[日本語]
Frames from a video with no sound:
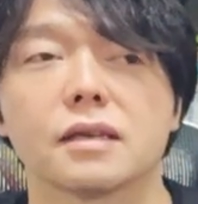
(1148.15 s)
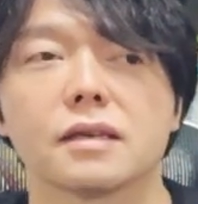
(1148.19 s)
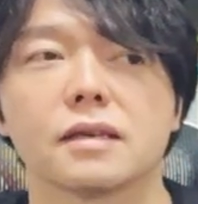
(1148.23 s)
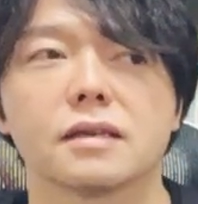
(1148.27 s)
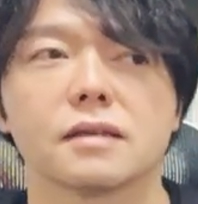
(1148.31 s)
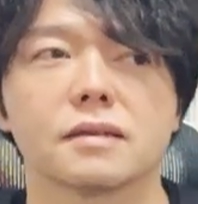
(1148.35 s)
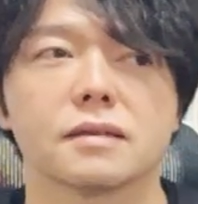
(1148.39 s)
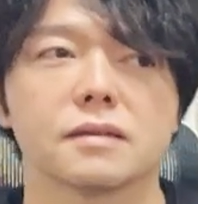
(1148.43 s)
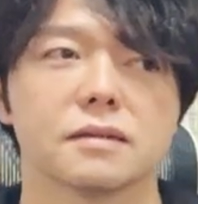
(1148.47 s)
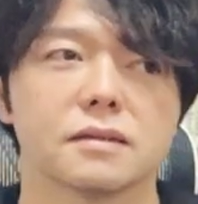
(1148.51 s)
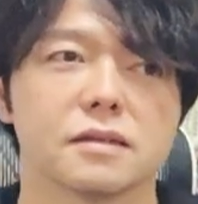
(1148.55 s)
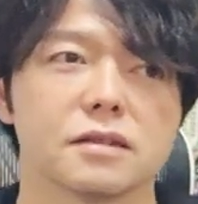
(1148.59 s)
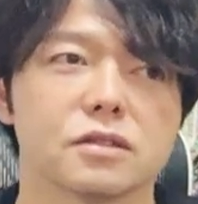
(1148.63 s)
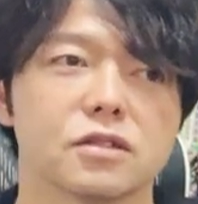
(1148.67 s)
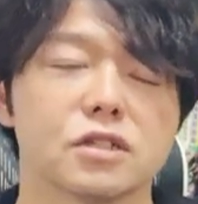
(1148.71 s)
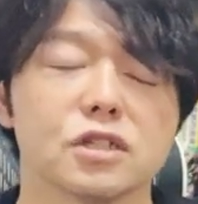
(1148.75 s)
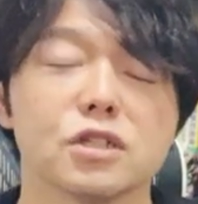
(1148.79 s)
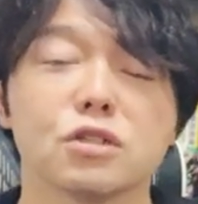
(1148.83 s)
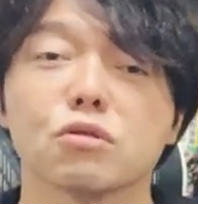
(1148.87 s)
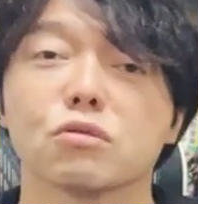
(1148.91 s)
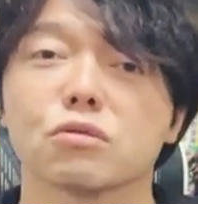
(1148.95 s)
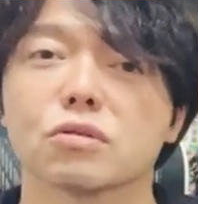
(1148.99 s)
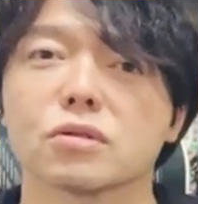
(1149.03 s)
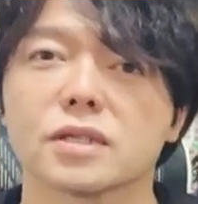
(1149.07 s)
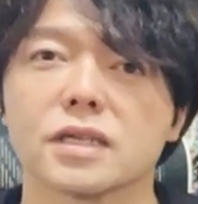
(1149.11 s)
うん、
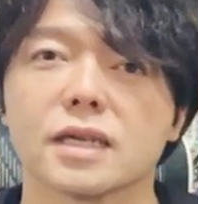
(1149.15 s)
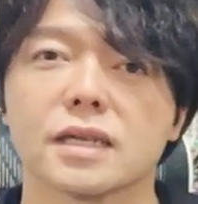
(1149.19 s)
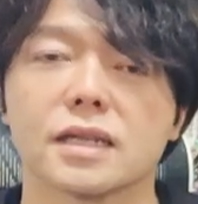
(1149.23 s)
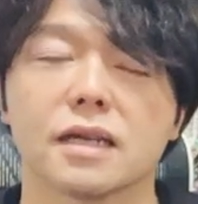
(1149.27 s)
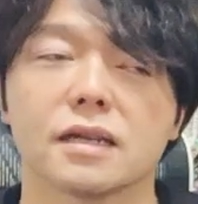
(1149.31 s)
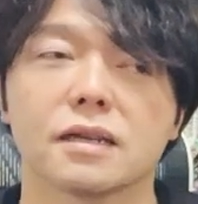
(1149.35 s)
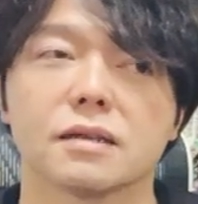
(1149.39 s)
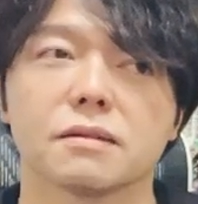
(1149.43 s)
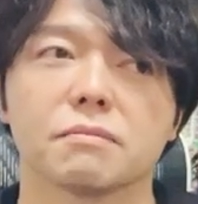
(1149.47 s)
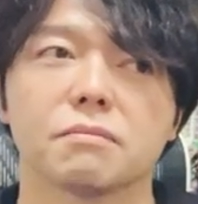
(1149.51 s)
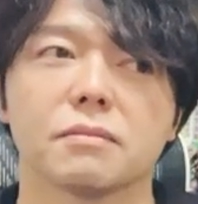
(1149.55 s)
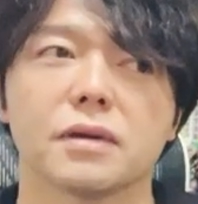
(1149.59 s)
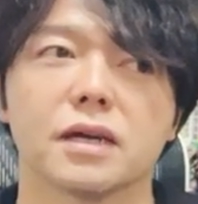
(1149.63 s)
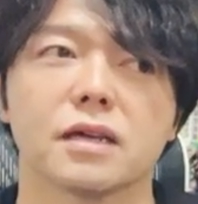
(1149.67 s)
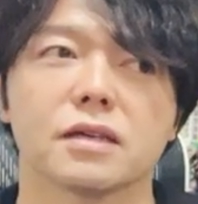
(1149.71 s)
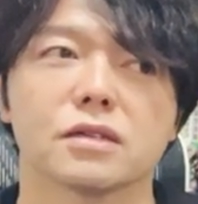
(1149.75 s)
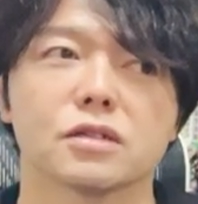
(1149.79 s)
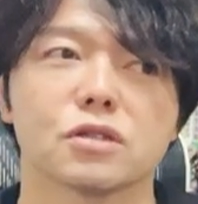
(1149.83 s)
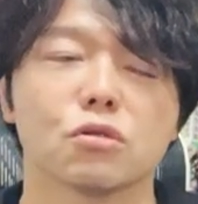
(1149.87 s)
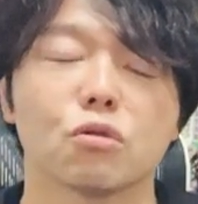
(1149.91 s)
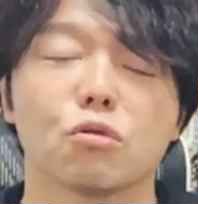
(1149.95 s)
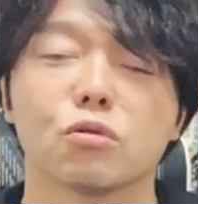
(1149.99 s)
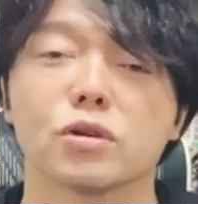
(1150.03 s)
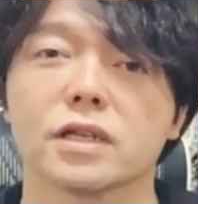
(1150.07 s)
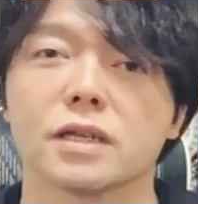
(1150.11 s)
次の世代、まあ、
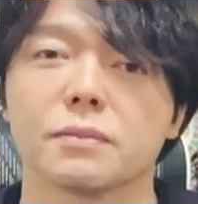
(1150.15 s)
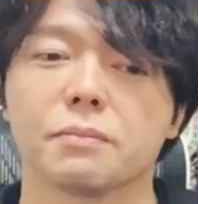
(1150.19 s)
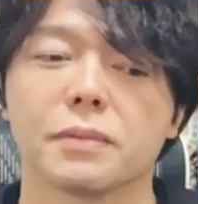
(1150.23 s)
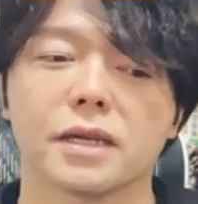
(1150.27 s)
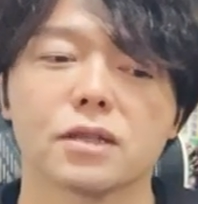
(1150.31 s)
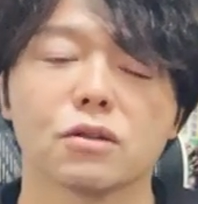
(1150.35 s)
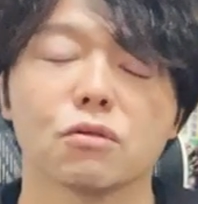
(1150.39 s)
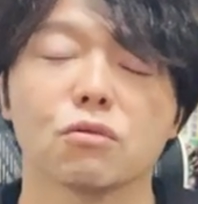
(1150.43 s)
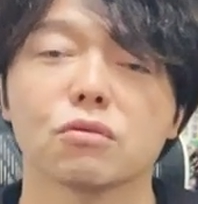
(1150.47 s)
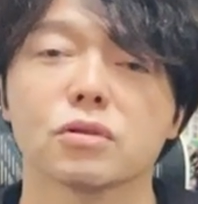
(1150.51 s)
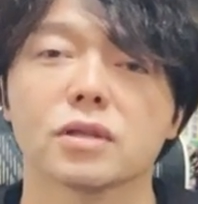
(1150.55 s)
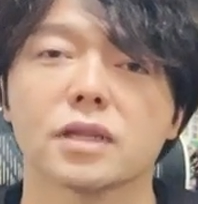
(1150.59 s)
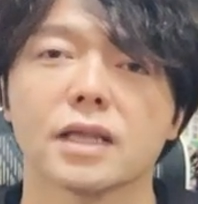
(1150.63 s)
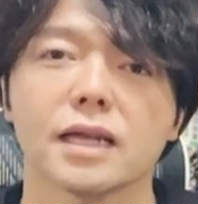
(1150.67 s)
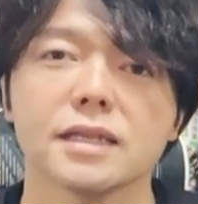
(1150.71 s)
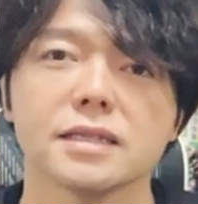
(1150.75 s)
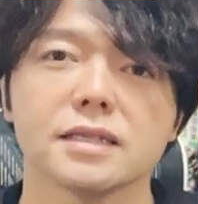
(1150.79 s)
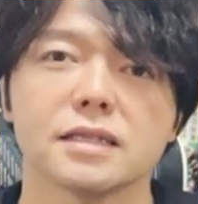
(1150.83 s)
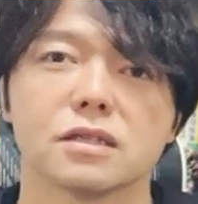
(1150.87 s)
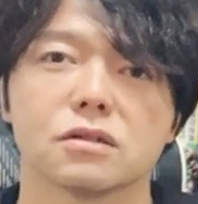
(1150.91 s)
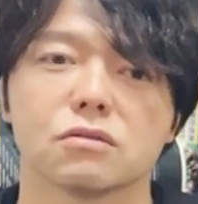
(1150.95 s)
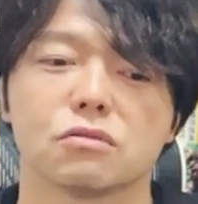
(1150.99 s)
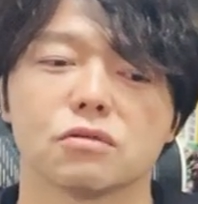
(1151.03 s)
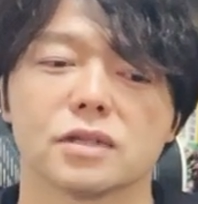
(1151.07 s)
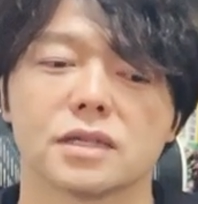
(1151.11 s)
総理にバトンを
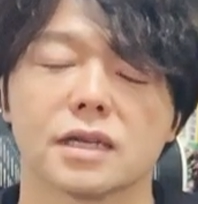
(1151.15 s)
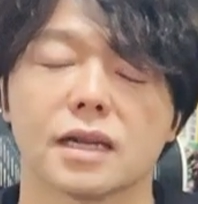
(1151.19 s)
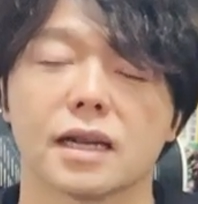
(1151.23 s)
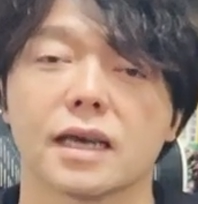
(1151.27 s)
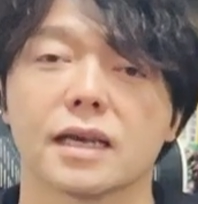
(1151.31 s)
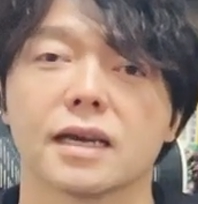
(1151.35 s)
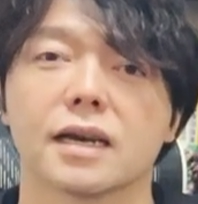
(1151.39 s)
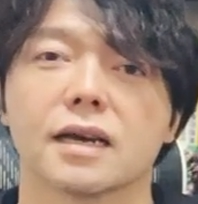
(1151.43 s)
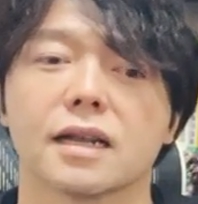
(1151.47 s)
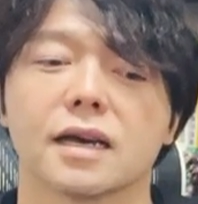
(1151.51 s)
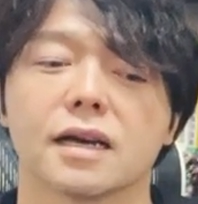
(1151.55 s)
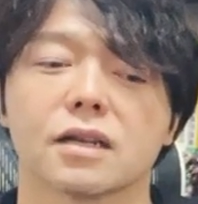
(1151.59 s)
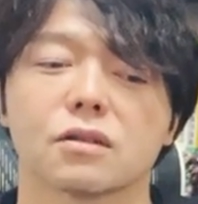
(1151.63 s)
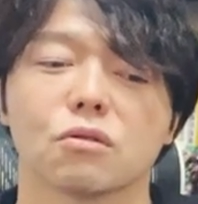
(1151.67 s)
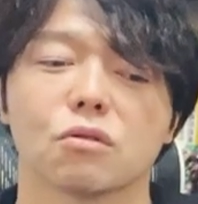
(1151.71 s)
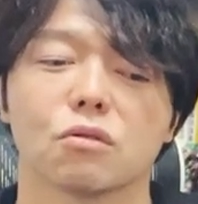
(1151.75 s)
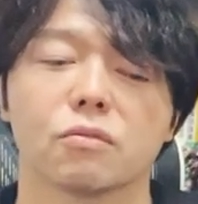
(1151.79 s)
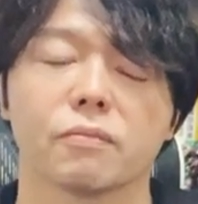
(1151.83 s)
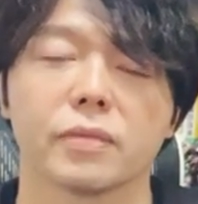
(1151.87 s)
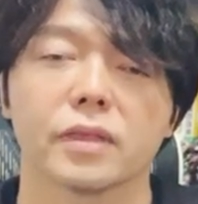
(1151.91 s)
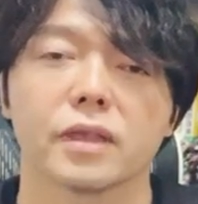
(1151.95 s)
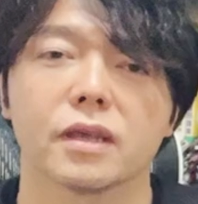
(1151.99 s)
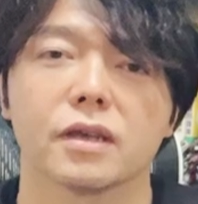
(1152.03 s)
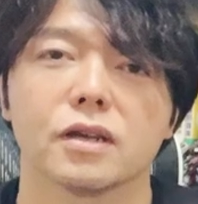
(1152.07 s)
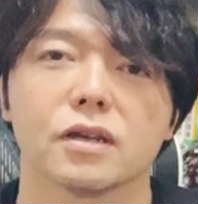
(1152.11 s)
タッチするんじゃないかなと
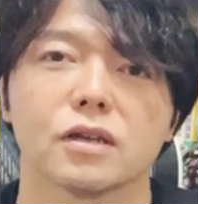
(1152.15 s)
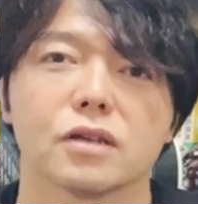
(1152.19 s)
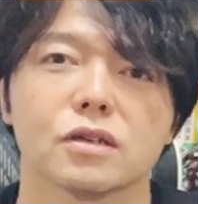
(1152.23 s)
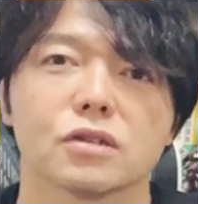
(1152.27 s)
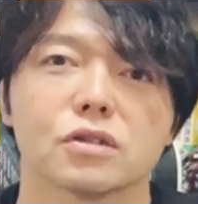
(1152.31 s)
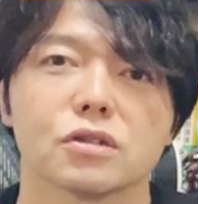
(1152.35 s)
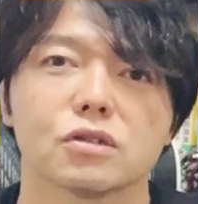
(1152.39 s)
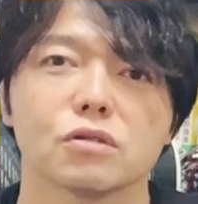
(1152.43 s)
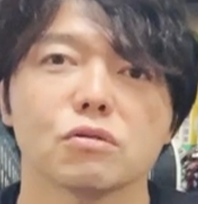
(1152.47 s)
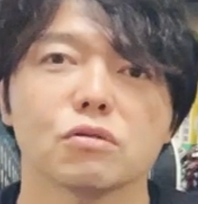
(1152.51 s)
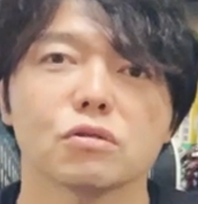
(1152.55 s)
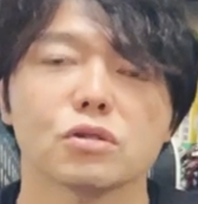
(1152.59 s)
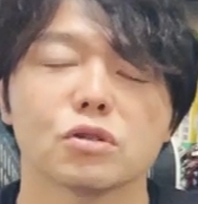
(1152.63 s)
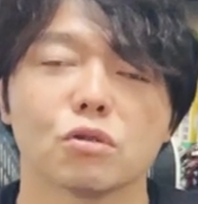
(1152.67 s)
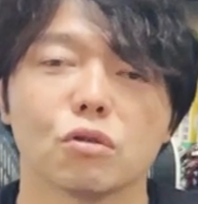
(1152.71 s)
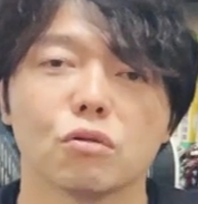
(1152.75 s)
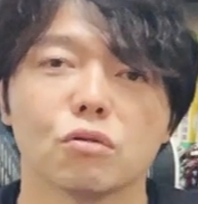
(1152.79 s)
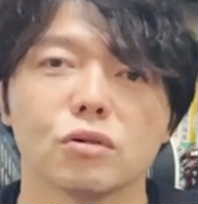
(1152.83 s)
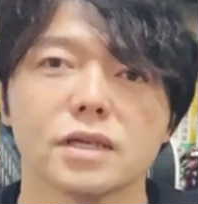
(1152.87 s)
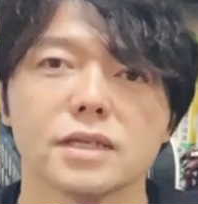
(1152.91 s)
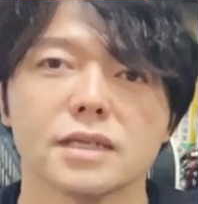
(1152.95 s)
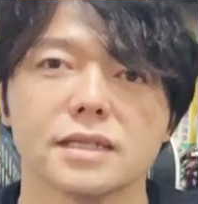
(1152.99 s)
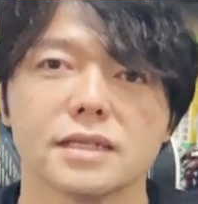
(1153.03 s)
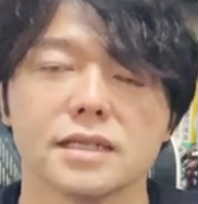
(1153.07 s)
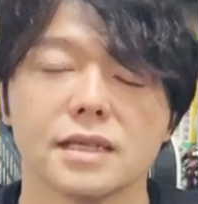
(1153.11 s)
その
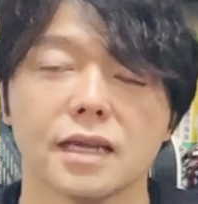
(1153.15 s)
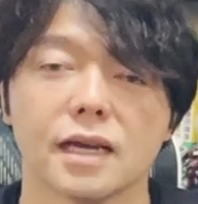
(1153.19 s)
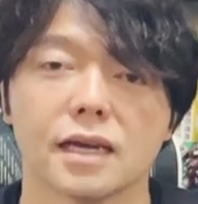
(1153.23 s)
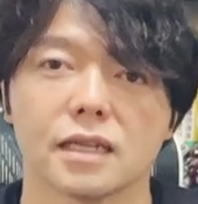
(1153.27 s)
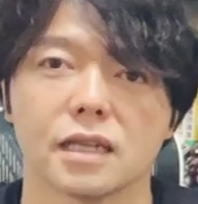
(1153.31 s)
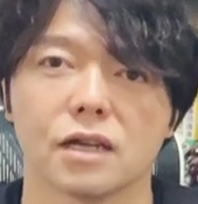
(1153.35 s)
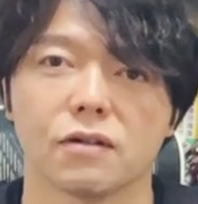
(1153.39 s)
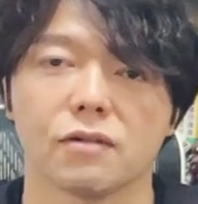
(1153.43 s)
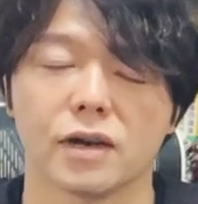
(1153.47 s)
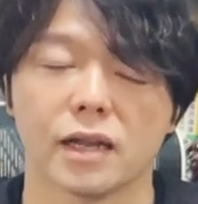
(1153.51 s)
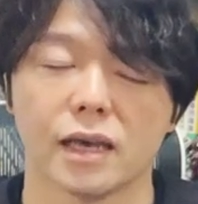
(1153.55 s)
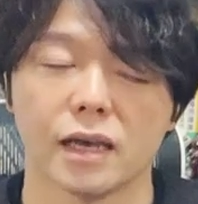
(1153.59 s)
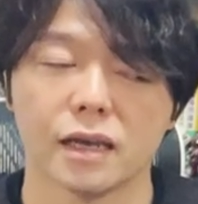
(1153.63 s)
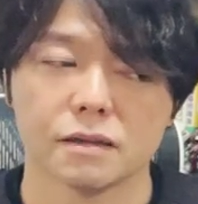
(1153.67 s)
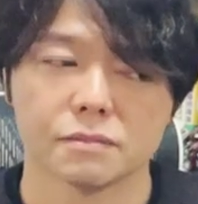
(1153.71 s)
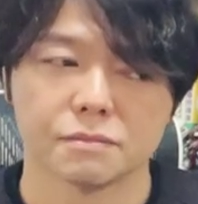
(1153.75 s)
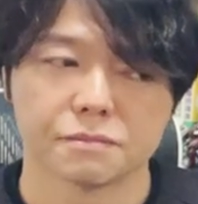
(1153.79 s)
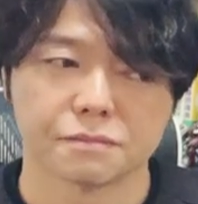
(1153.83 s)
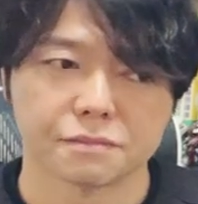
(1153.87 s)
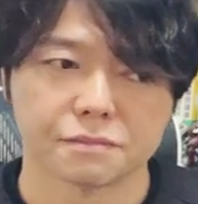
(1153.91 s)
総理次第ではね